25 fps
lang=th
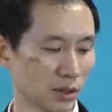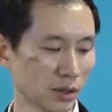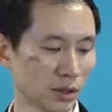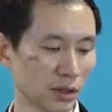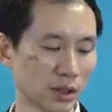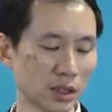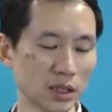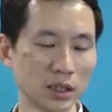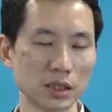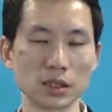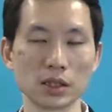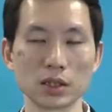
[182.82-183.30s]
ตอ
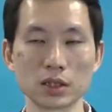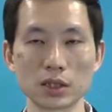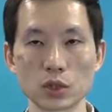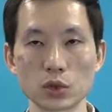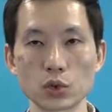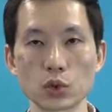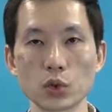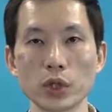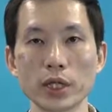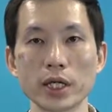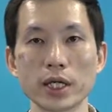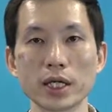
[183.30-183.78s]
นนี้ก็จะ
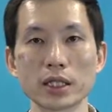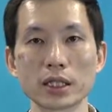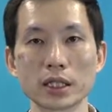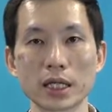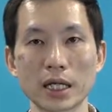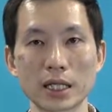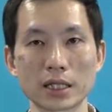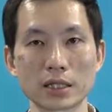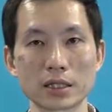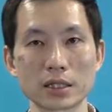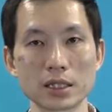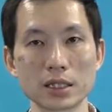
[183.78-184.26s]
ช่วยให้
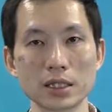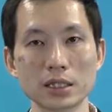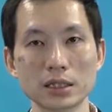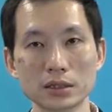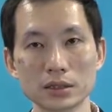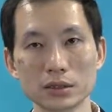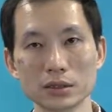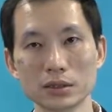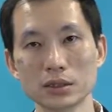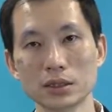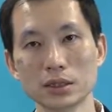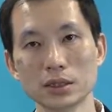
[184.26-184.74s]
การซิง
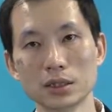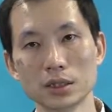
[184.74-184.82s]
ค์